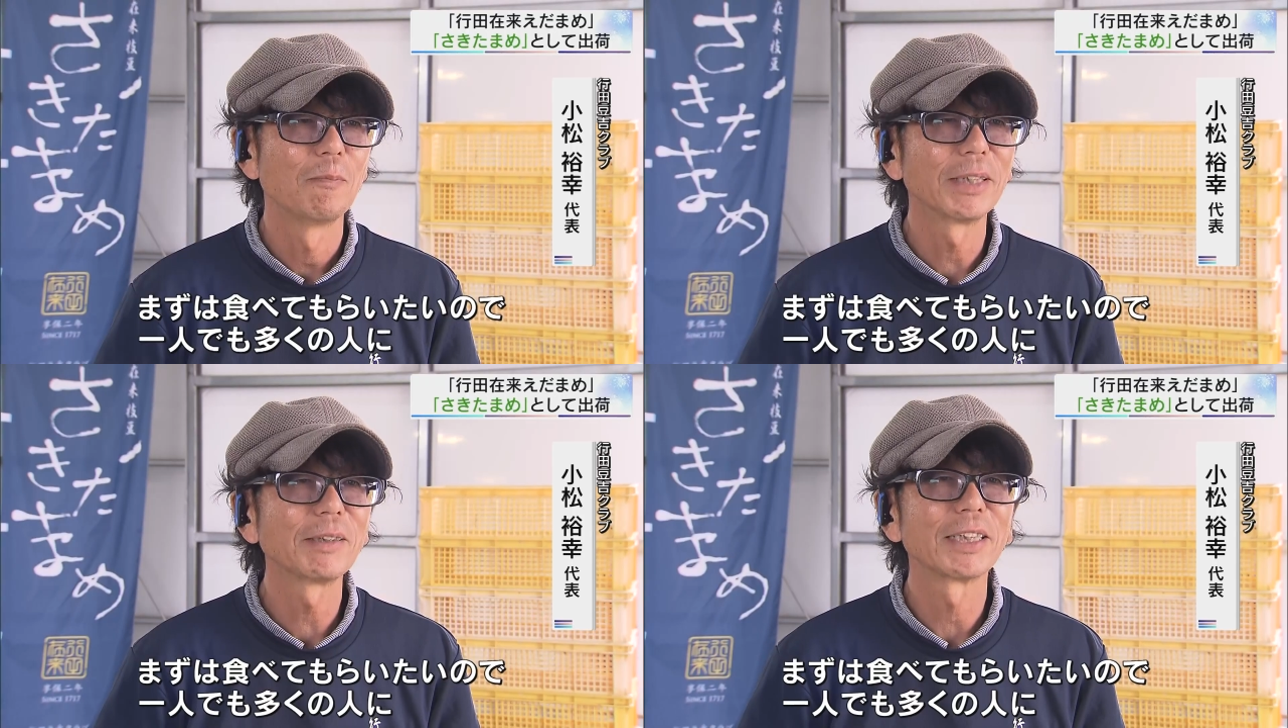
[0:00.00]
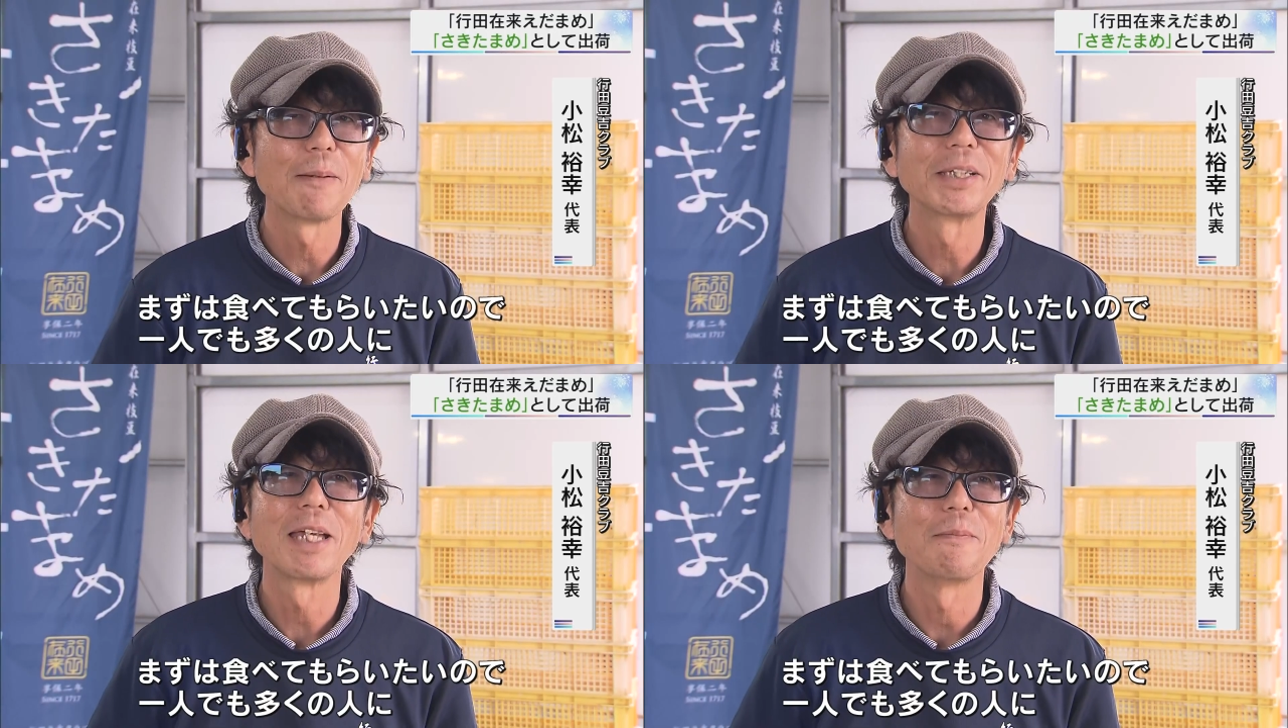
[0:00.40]
まずは食
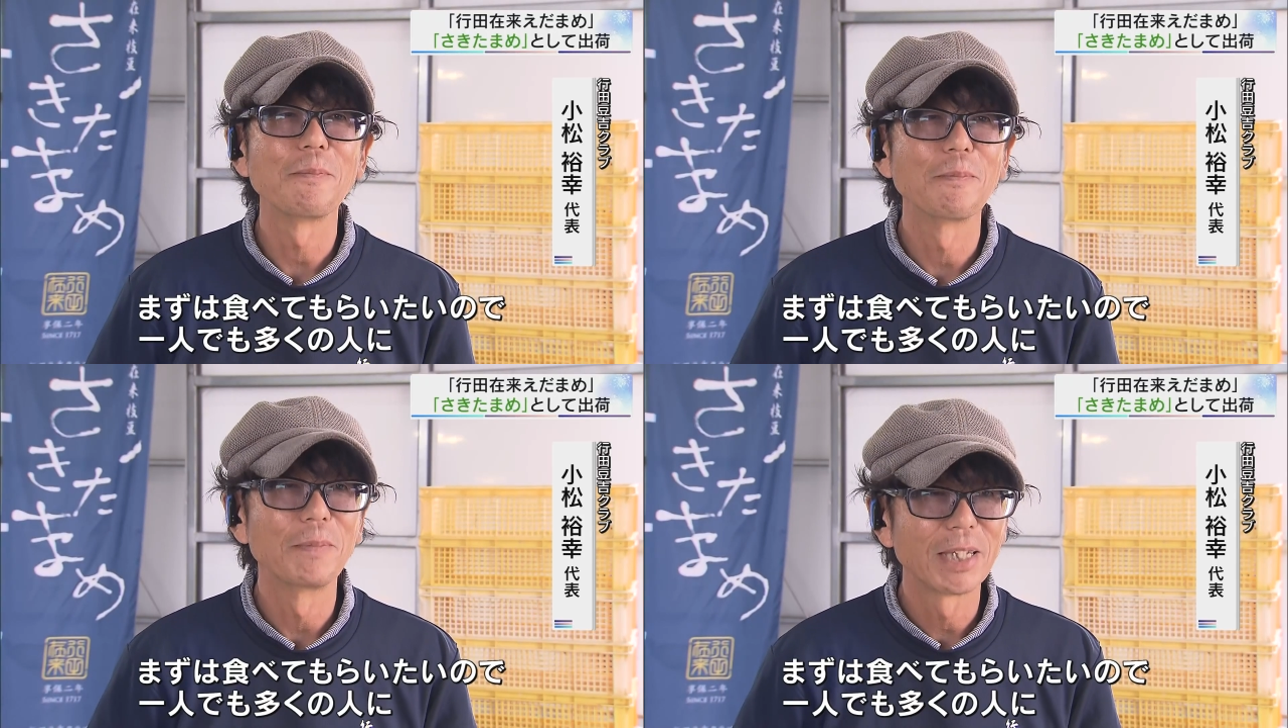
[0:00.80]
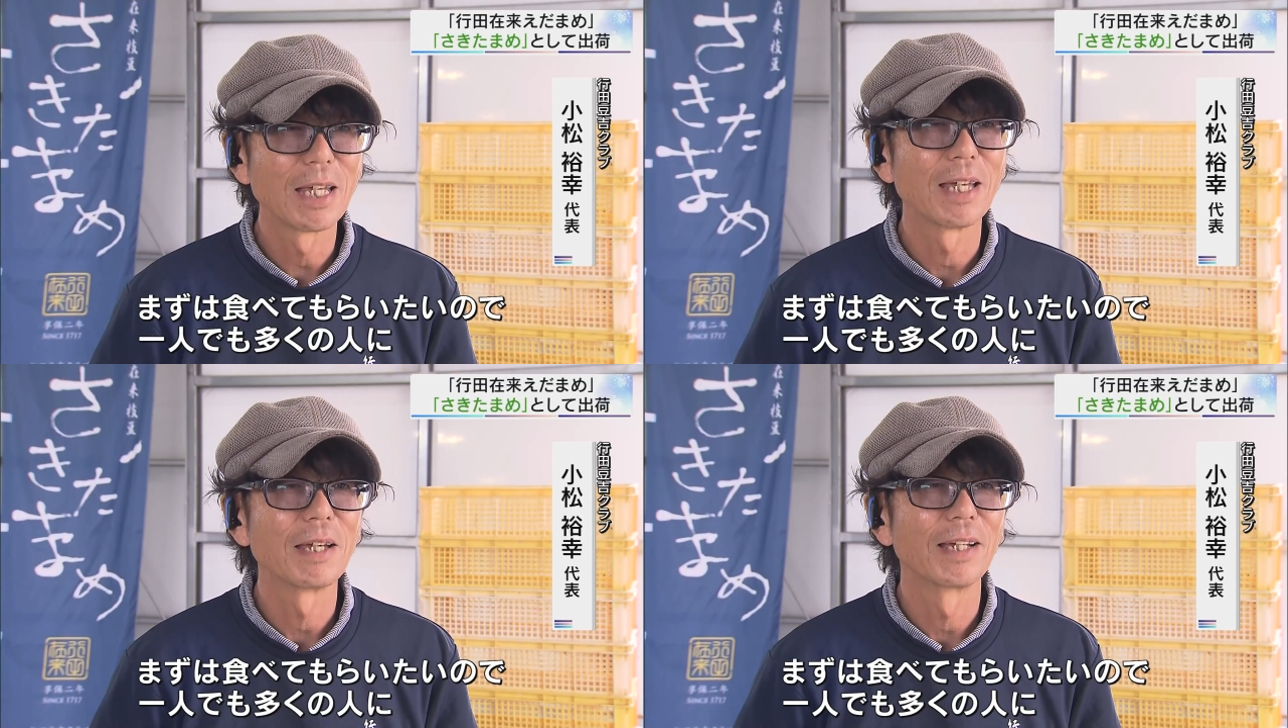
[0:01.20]
べてみ
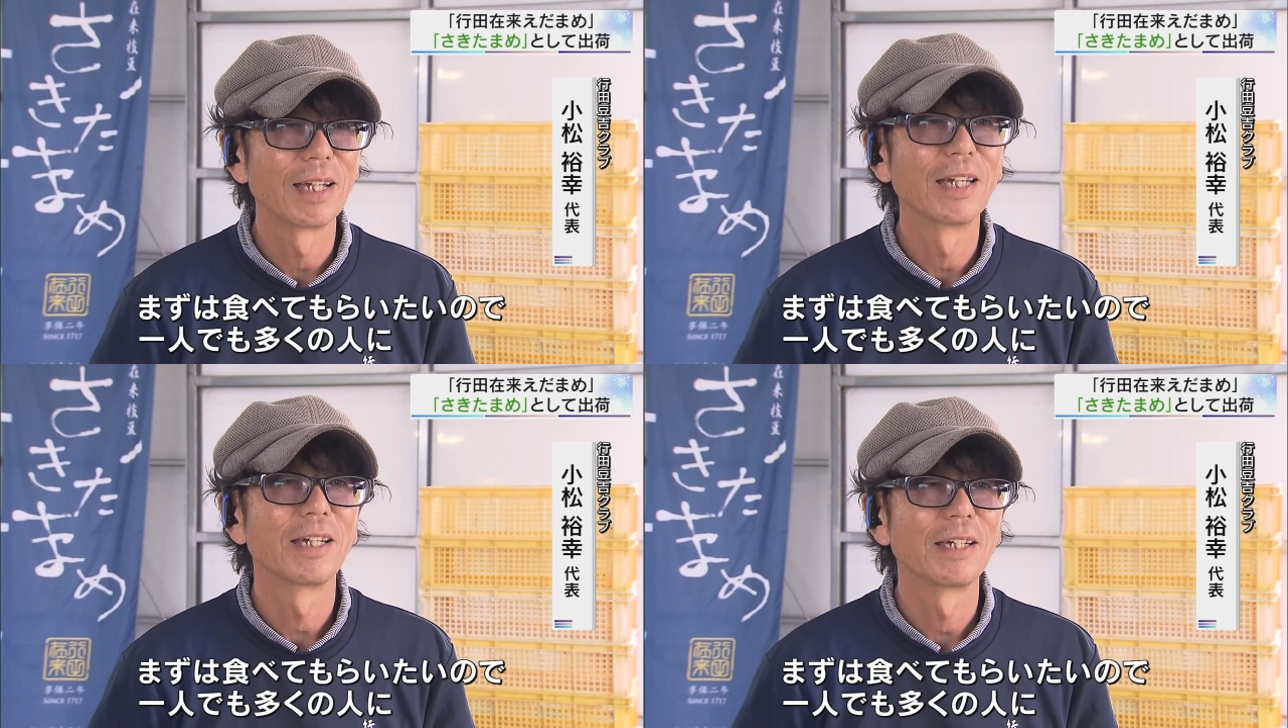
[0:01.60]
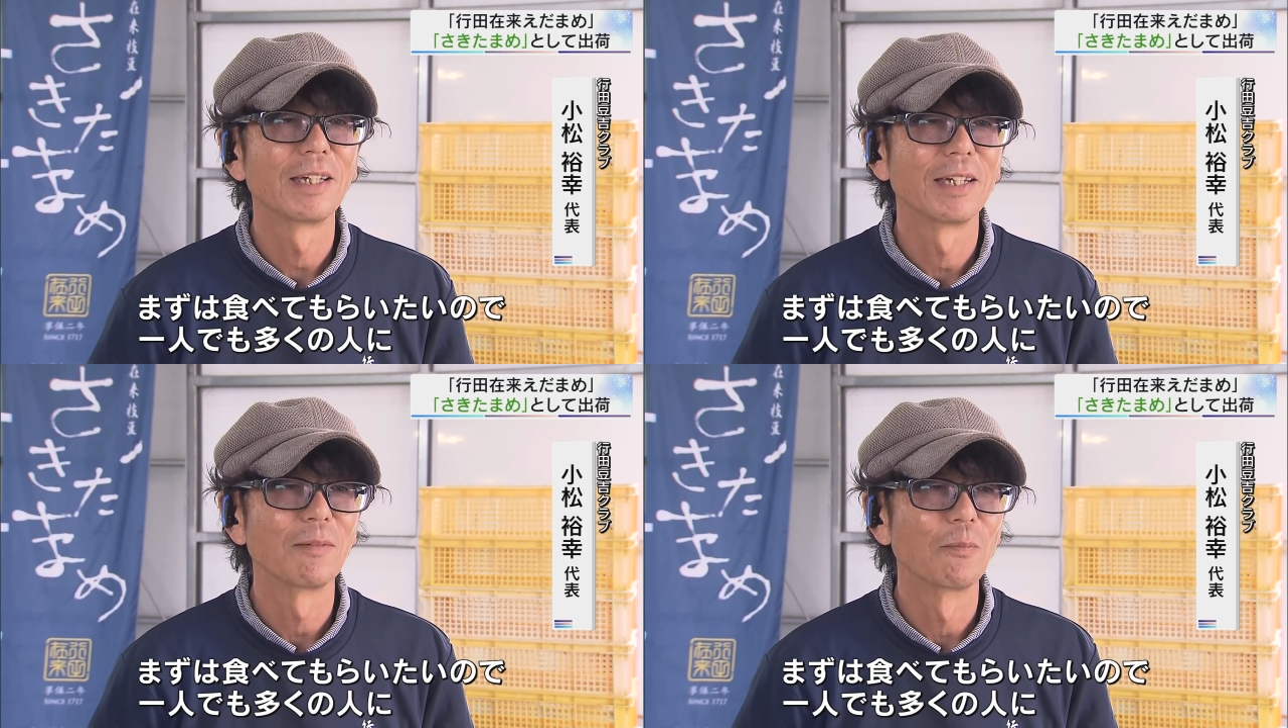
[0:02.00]
て、
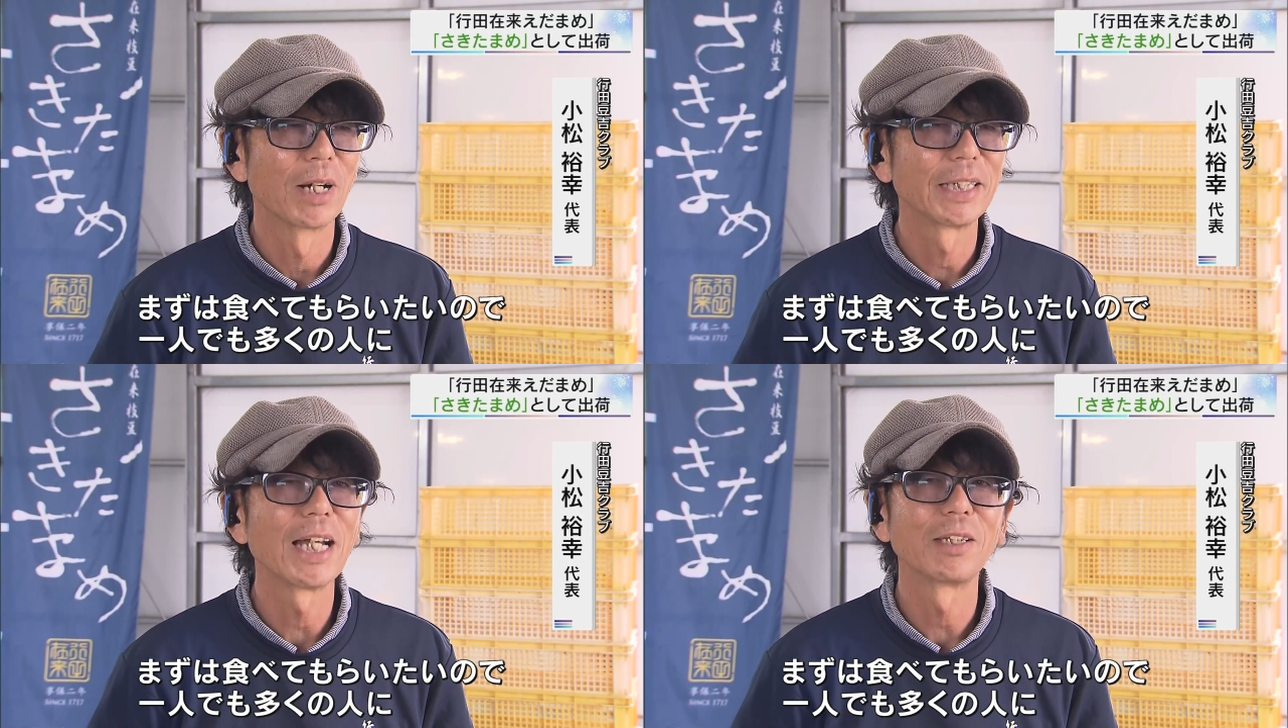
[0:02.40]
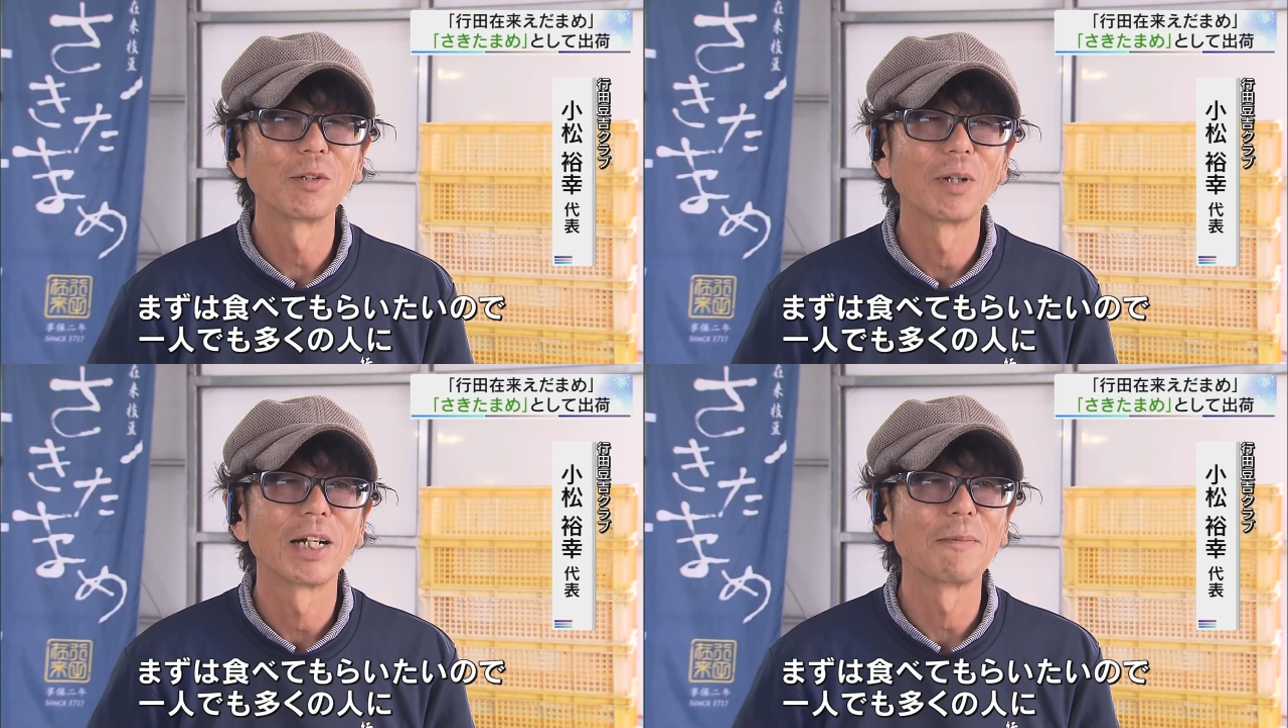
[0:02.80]
えー、もらいたいってい
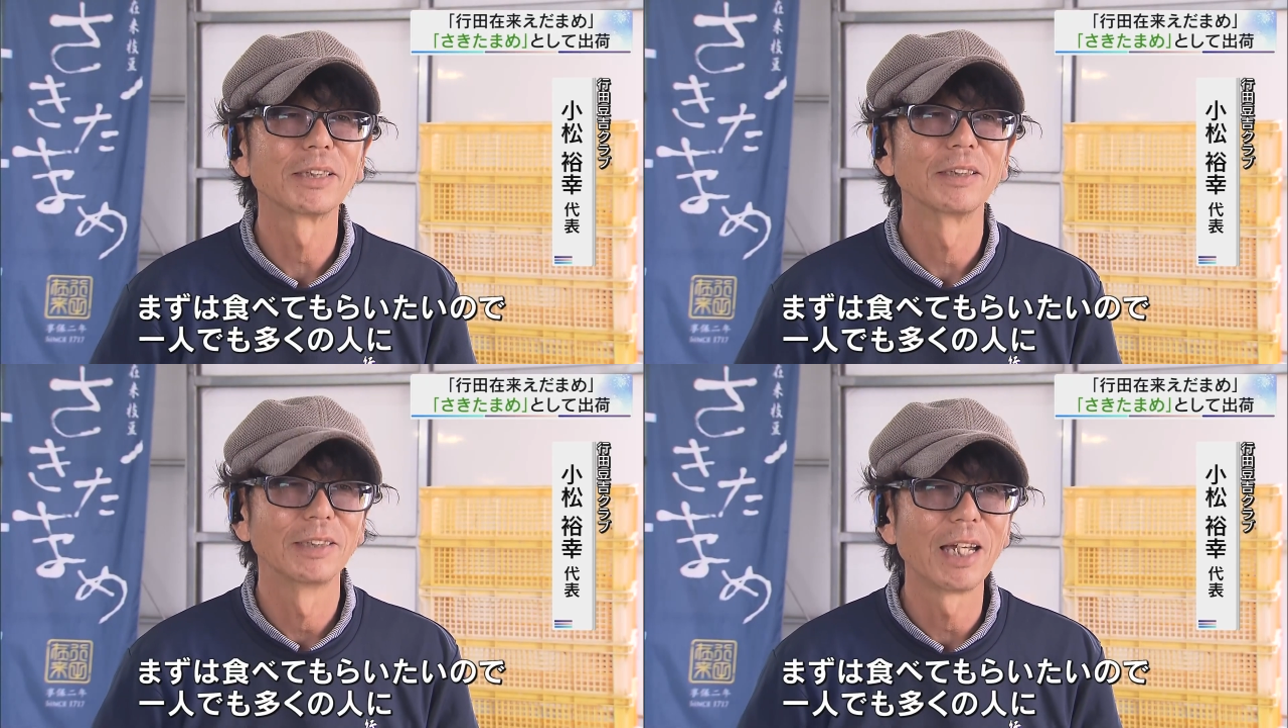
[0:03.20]
うのがありますの